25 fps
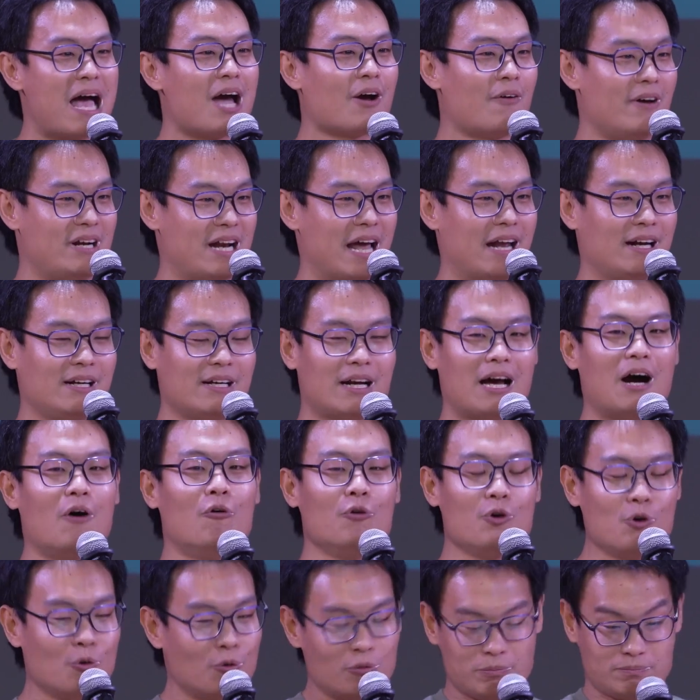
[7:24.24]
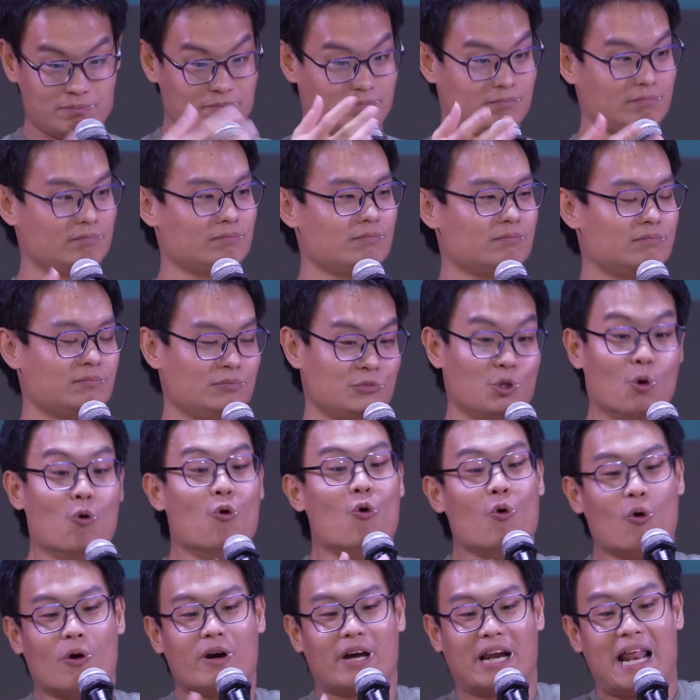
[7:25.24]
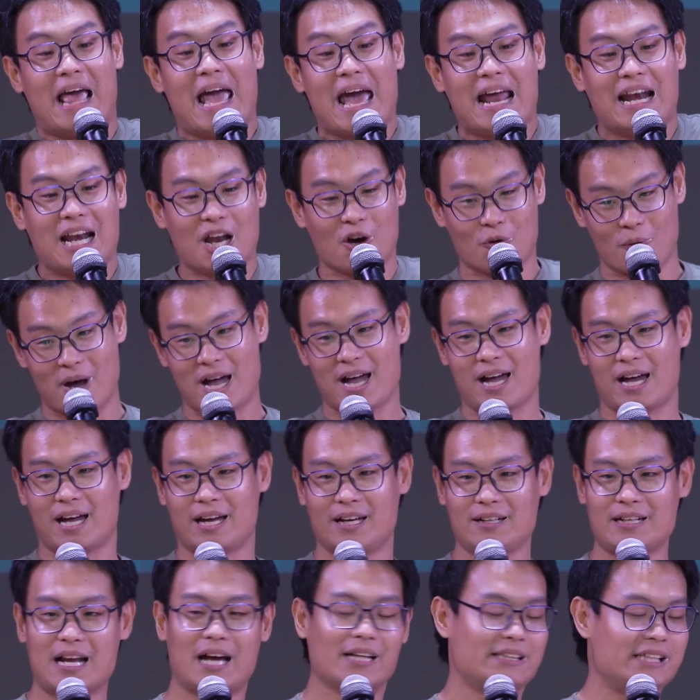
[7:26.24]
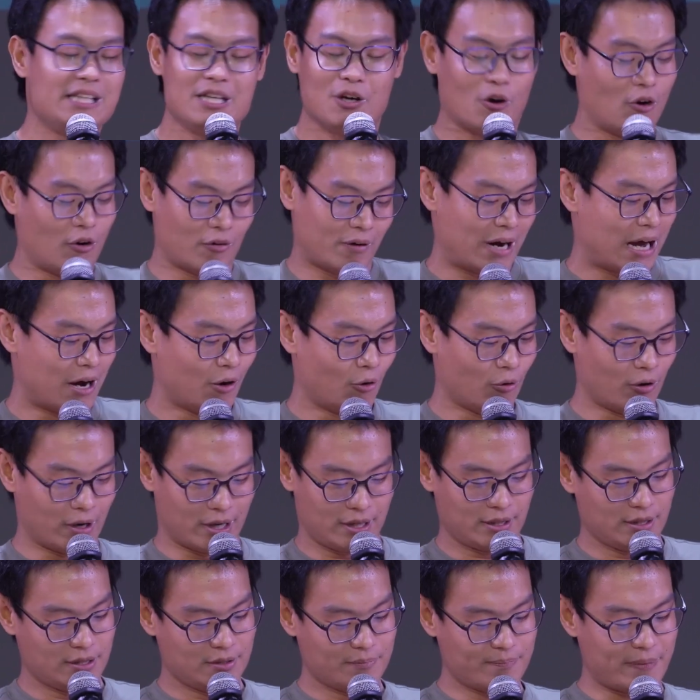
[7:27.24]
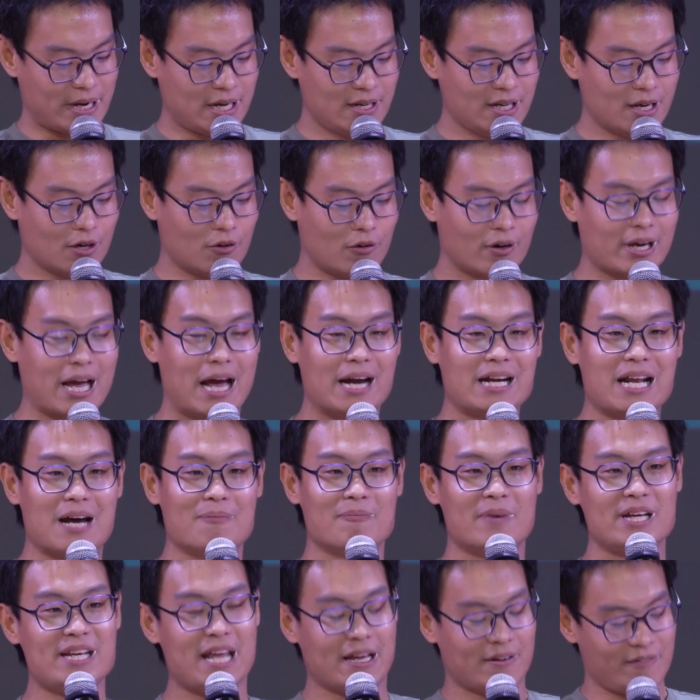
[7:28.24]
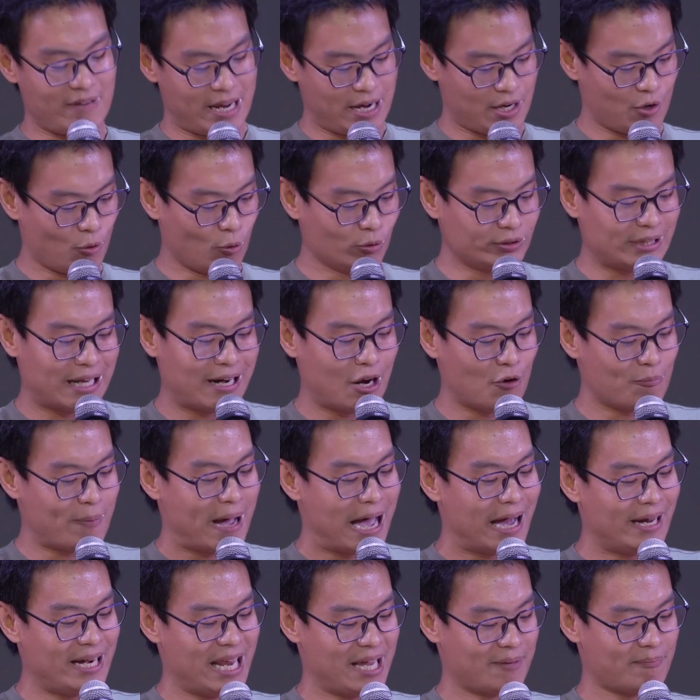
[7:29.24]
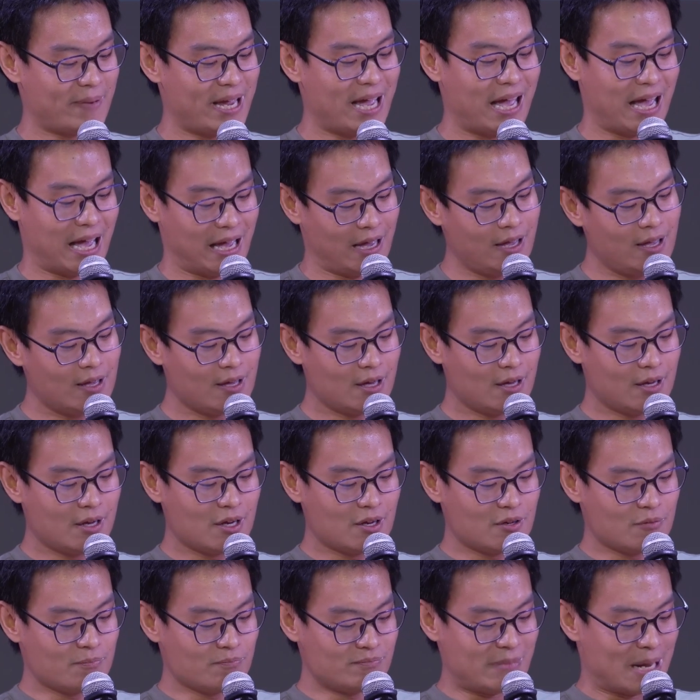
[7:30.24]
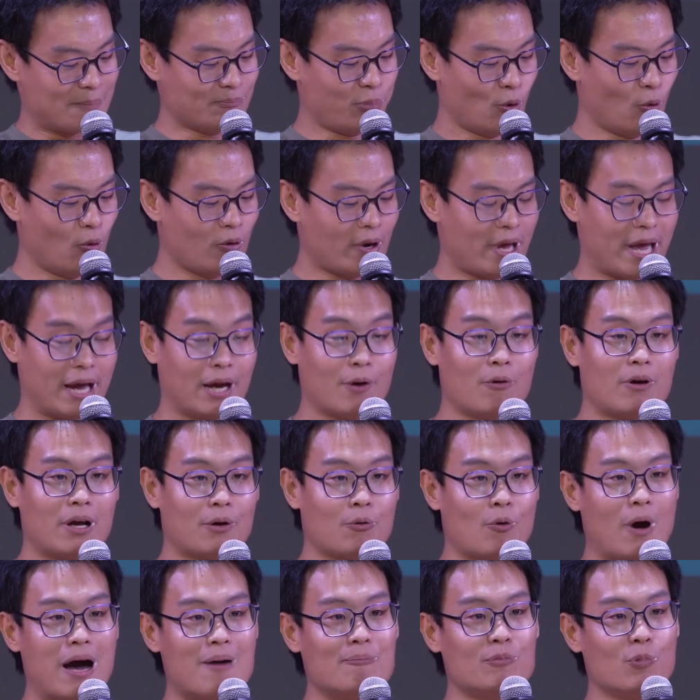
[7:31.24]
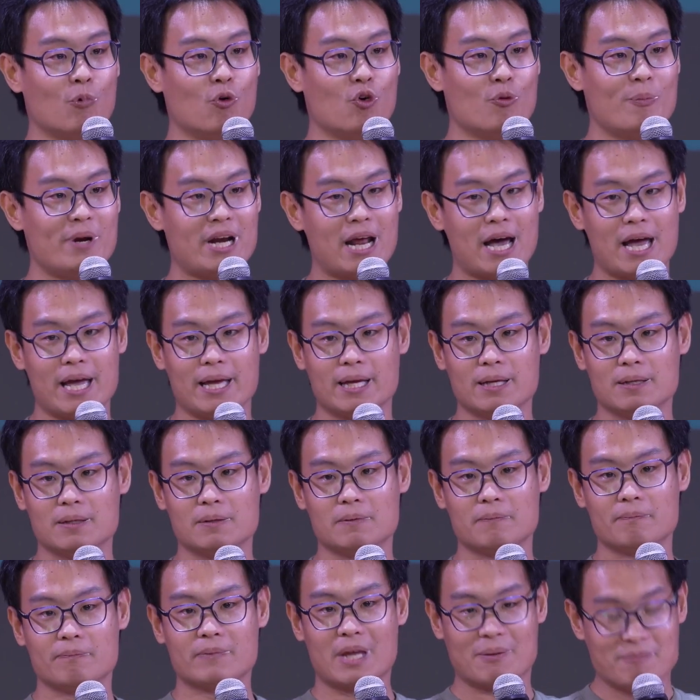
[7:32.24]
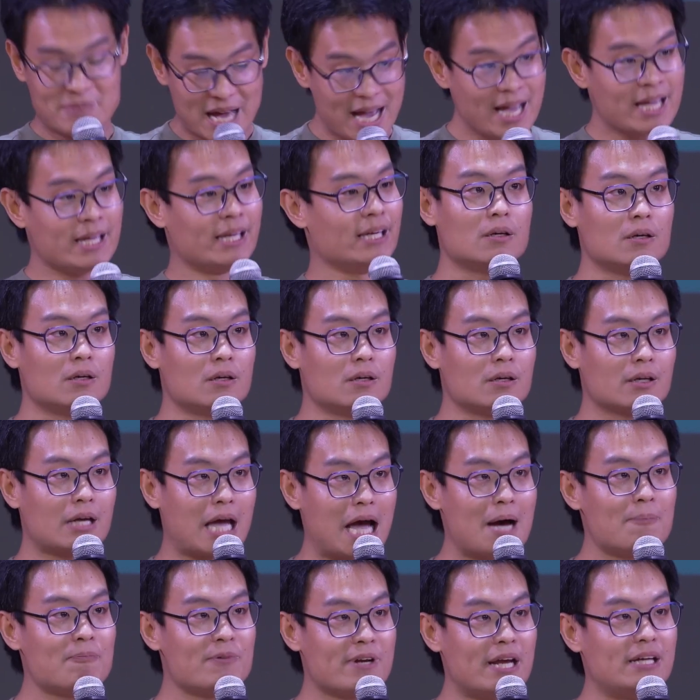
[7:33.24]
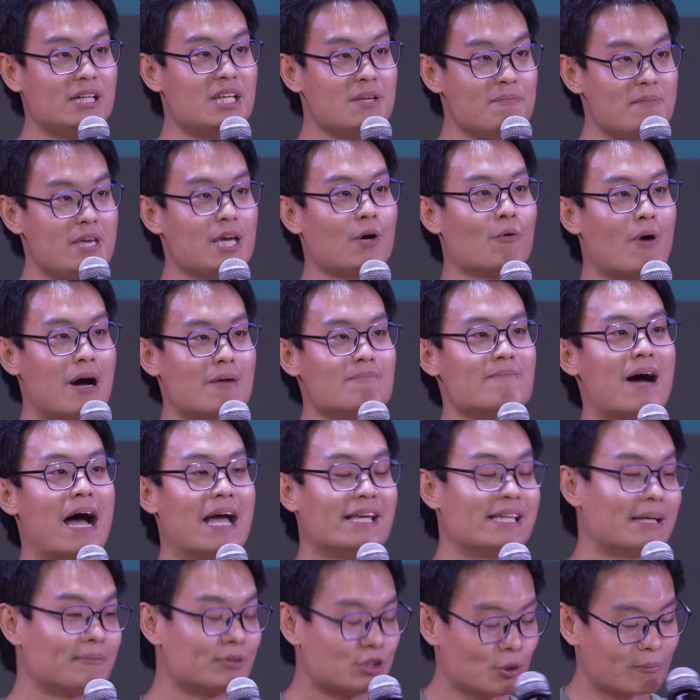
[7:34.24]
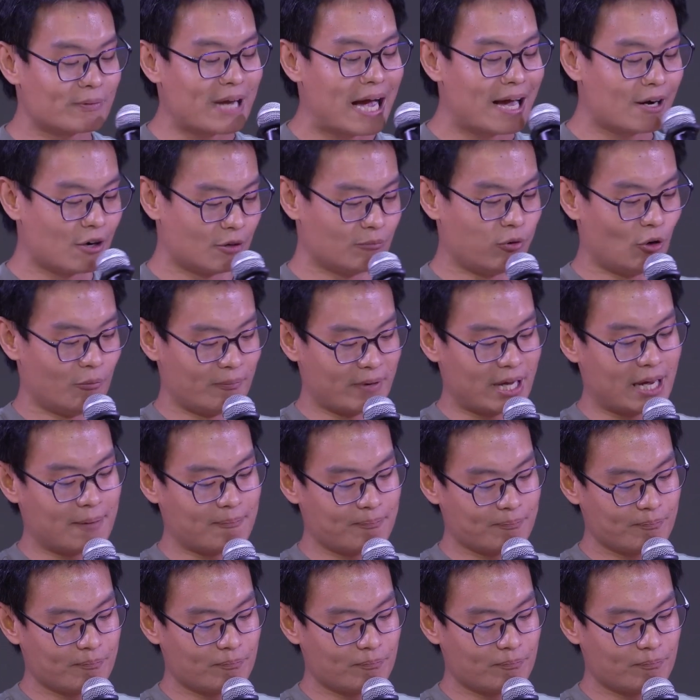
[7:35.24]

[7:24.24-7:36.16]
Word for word: กกว่านั้นเขาดูแคลนเราว่าหน้าที่ของเราอ่ะเป็นเรื่องของการทำให้เด็กเรียนรู้แต่เราพาเด็กไปหาน้ำพุแห่งความรู้ไม่ได้ทำได้คาบเรียนที่มีความหมายจากประสบการณ์ของผมนะครับ